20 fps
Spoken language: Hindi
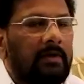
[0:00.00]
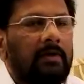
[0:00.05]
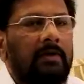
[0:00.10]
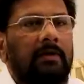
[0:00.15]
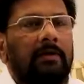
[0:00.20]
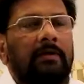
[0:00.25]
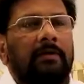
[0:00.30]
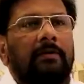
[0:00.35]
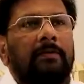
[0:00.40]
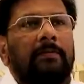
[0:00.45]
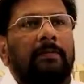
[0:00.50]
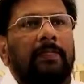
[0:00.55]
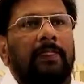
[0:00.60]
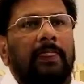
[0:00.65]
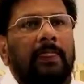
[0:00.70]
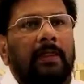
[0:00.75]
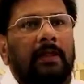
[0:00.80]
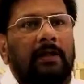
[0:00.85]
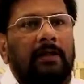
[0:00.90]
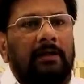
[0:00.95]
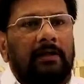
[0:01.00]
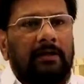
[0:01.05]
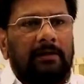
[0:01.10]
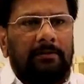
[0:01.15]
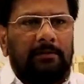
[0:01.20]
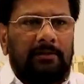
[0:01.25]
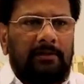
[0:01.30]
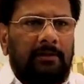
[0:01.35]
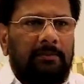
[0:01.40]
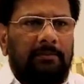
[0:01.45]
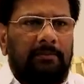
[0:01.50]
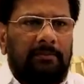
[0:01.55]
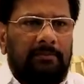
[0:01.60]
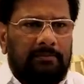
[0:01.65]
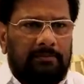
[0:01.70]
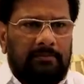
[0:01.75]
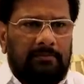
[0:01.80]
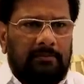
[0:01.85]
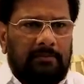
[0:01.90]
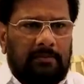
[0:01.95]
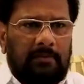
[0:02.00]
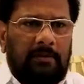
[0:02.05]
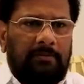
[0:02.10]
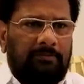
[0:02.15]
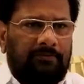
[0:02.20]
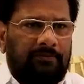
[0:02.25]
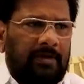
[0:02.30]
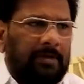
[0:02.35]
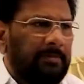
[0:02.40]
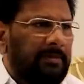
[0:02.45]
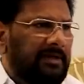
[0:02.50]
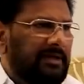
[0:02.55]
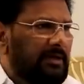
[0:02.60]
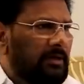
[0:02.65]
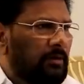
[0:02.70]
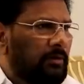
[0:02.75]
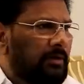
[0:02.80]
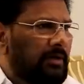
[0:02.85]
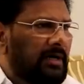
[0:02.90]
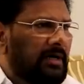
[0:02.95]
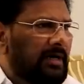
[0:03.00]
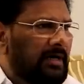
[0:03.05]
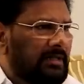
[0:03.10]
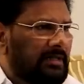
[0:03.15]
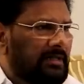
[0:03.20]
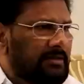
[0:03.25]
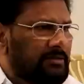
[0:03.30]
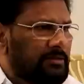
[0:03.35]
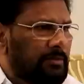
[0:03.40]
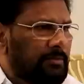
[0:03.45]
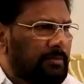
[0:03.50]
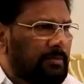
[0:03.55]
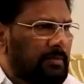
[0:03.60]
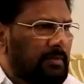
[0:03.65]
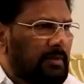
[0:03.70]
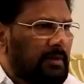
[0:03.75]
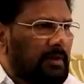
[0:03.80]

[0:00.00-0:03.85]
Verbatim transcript: है मतलब हम फैमिली के लोग ही करते हैं सब